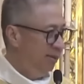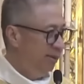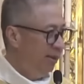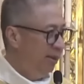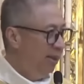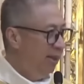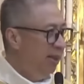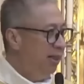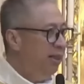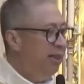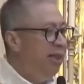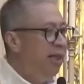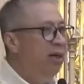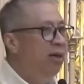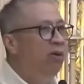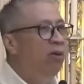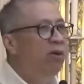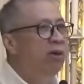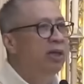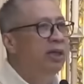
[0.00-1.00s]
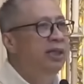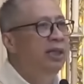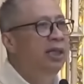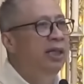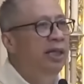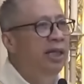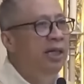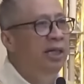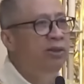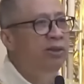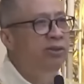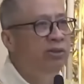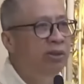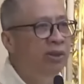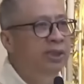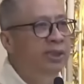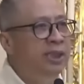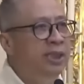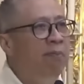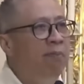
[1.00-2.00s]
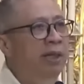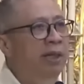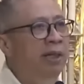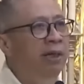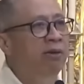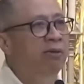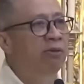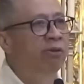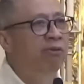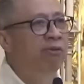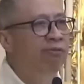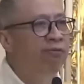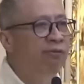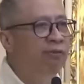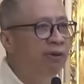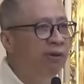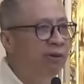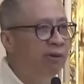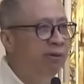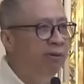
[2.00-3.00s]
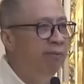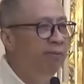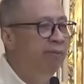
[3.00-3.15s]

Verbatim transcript: The ordination simply confirm